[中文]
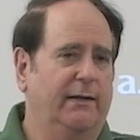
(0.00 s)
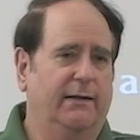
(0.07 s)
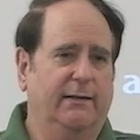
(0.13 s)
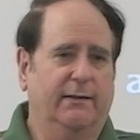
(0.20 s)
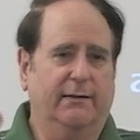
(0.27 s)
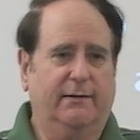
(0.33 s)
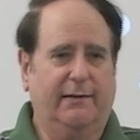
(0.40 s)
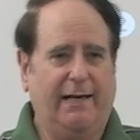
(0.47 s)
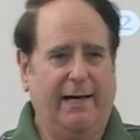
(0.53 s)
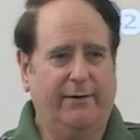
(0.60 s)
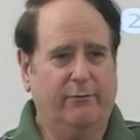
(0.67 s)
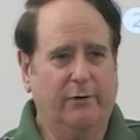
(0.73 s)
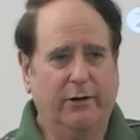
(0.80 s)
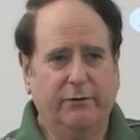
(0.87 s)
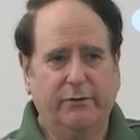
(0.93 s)
行
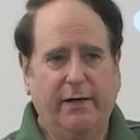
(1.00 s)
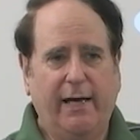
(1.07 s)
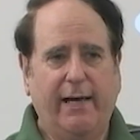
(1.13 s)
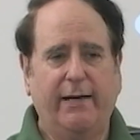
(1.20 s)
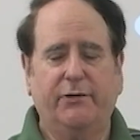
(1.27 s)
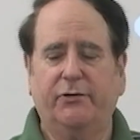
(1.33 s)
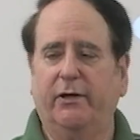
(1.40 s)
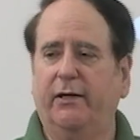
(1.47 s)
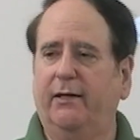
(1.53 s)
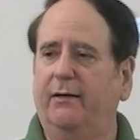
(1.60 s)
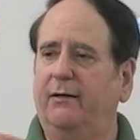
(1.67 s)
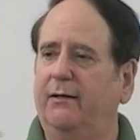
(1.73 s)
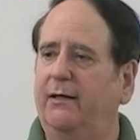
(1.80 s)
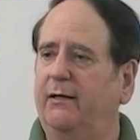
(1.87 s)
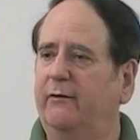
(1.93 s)
星围绕着
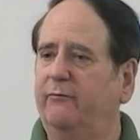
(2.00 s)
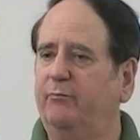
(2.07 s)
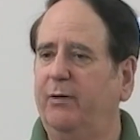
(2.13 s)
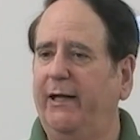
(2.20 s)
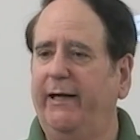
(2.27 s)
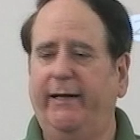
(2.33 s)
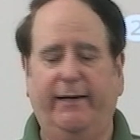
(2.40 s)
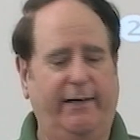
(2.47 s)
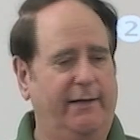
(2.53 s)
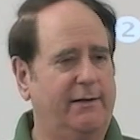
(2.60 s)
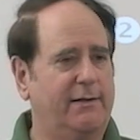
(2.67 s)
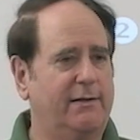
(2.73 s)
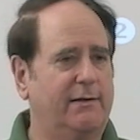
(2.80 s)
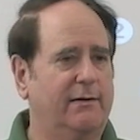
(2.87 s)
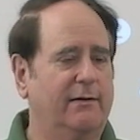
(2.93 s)
太阳
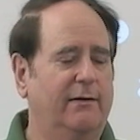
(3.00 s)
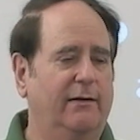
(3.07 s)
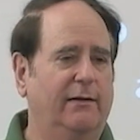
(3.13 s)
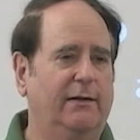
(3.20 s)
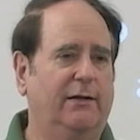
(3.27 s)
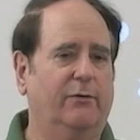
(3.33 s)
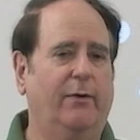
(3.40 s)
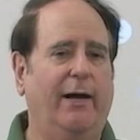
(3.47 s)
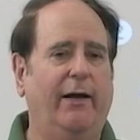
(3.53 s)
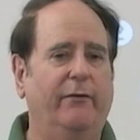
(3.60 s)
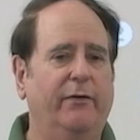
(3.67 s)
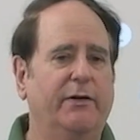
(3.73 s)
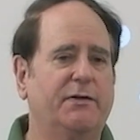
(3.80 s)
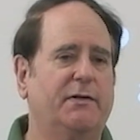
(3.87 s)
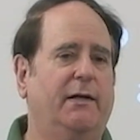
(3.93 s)
旋
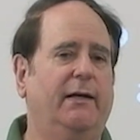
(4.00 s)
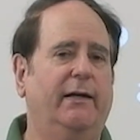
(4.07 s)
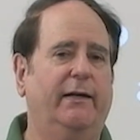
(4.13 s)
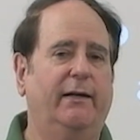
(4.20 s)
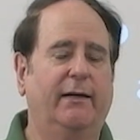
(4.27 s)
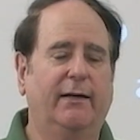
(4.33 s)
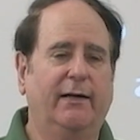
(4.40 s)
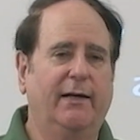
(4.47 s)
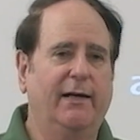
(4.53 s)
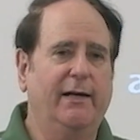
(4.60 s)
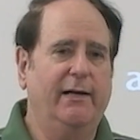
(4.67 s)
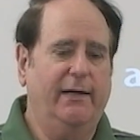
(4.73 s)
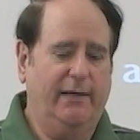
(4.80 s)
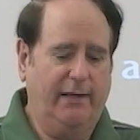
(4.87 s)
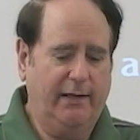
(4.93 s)
转，
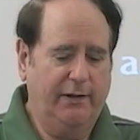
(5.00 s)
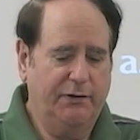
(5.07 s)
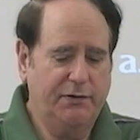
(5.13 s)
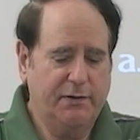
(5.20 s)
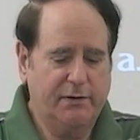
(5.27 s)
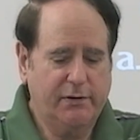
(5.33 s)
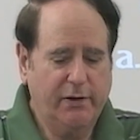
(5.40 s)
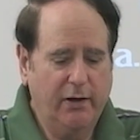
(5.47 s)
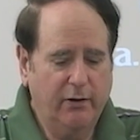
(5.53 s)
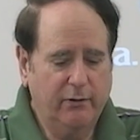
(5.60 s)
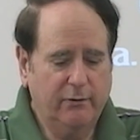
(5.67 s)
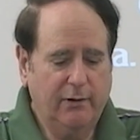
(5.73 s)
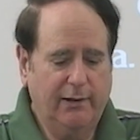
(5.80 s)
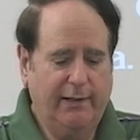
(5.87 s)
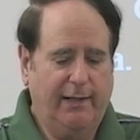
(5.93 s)
是完
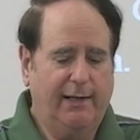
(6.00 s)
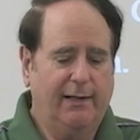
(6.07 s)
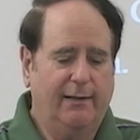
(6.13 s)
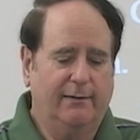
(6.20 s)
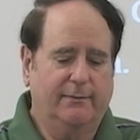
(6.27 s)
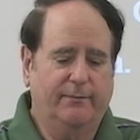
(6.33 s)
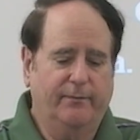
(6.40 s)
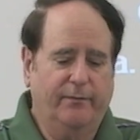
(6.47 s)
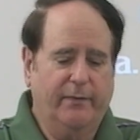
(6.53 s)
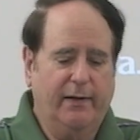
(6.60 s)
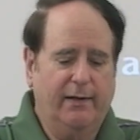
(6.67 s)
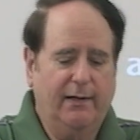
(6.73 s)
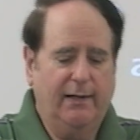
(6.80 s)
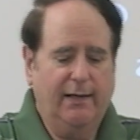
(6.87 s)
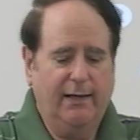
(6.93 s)
全
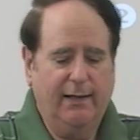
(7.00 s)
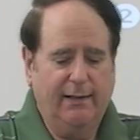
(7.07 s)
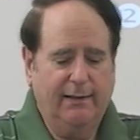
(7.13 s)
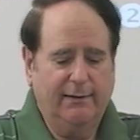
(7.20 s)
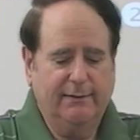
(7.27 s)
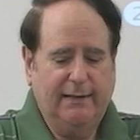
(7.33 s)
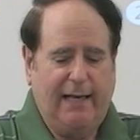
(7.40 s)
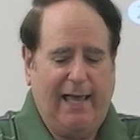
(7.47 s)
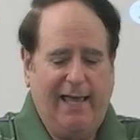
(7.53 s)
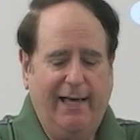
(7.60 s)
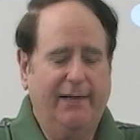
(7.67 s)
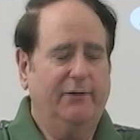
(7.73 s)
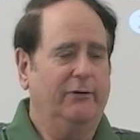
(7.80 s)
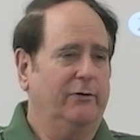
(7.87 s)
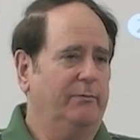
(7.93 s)
受自
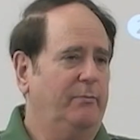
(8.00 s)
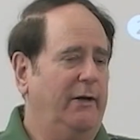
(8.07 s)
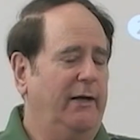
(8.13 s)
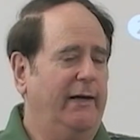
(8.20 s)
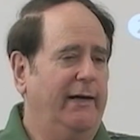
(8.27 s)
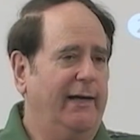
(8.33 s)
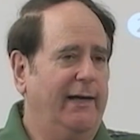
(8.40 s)
然进程